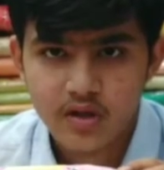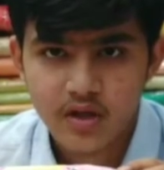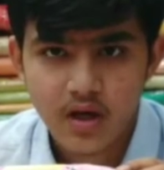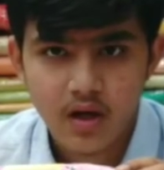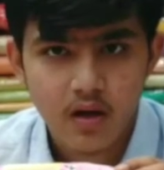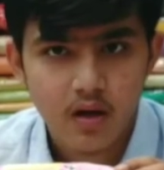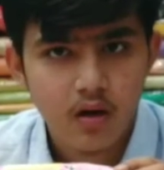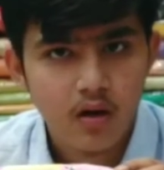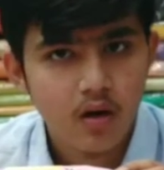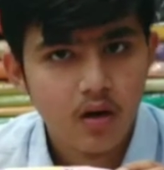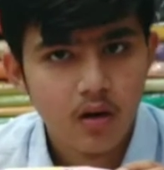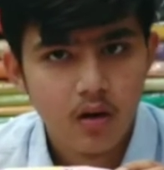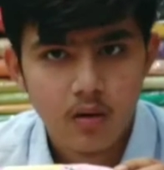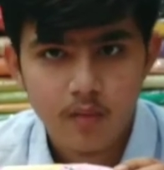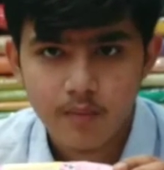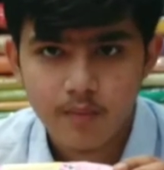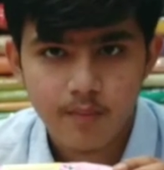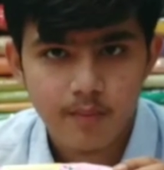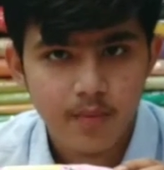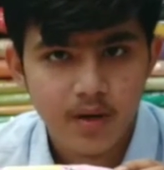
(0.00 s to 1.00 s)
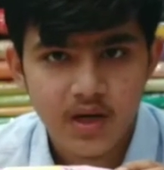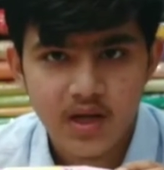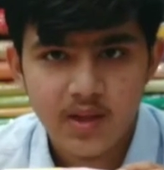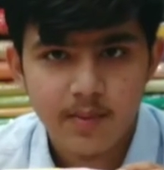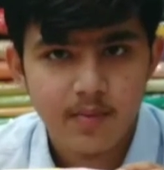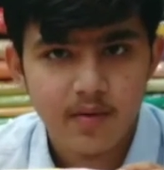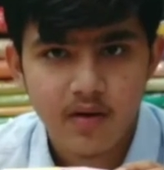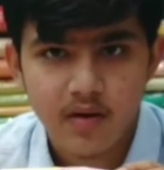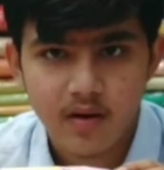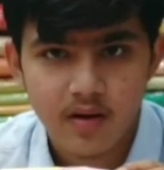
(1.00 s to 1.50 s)
ही
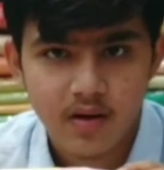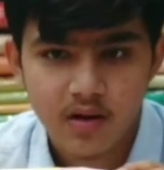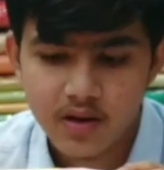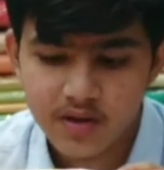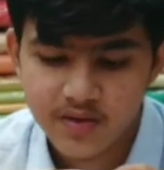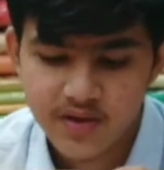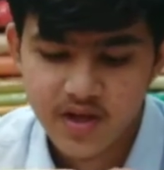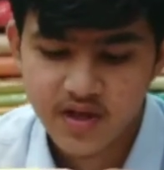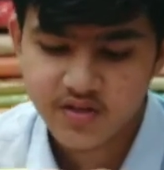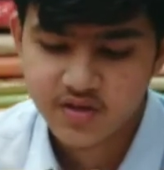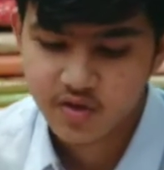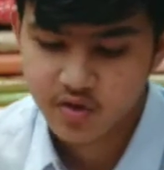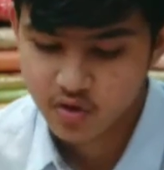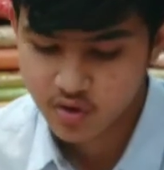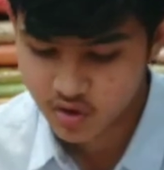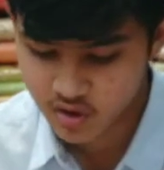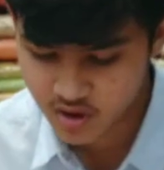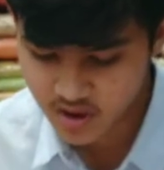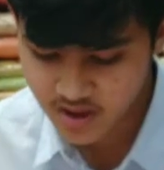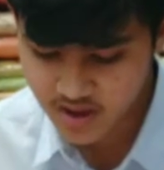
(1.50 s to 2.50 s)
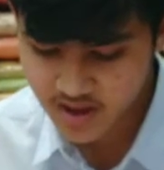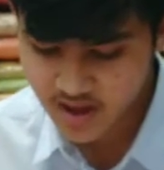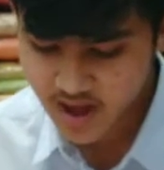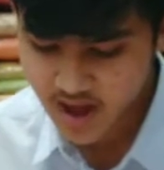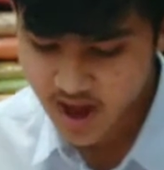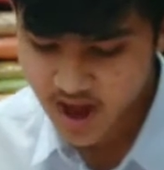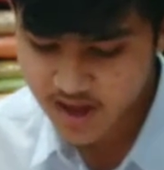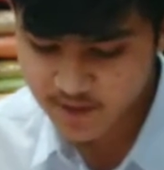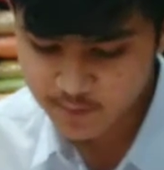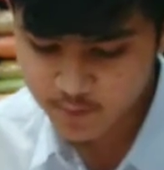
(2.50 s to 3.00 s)
अनबिलीबल देख सकते हो
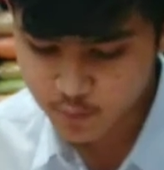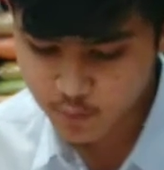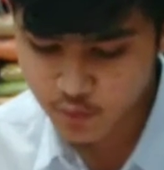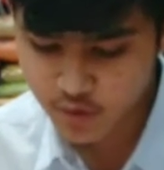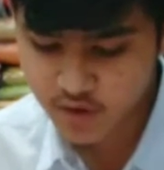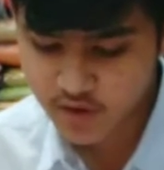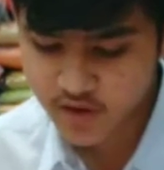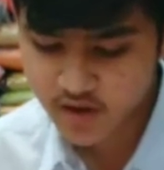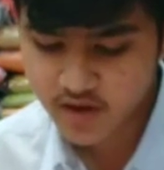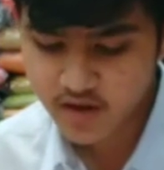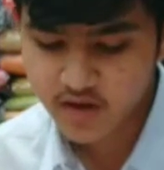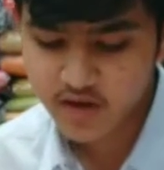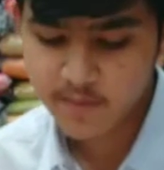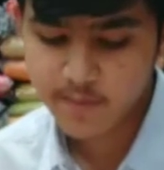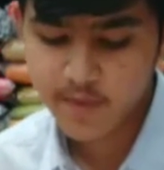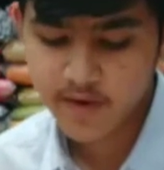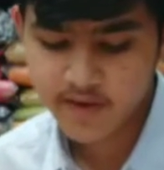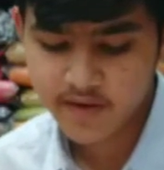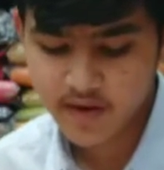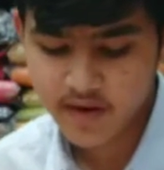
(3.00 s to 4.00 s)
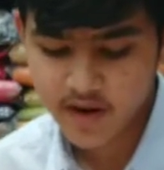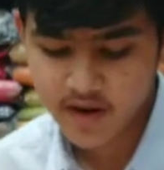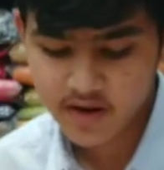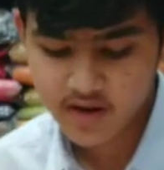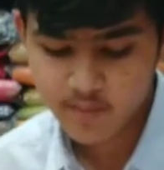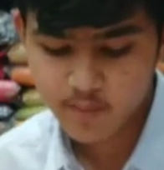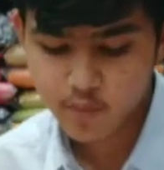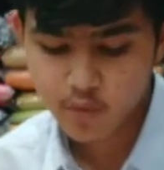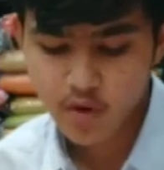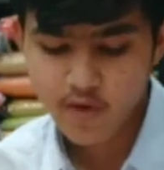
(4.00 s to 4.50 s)
आज पूरी नई नई पैटर्न आई
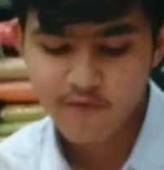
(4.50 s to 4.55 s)
है पूरा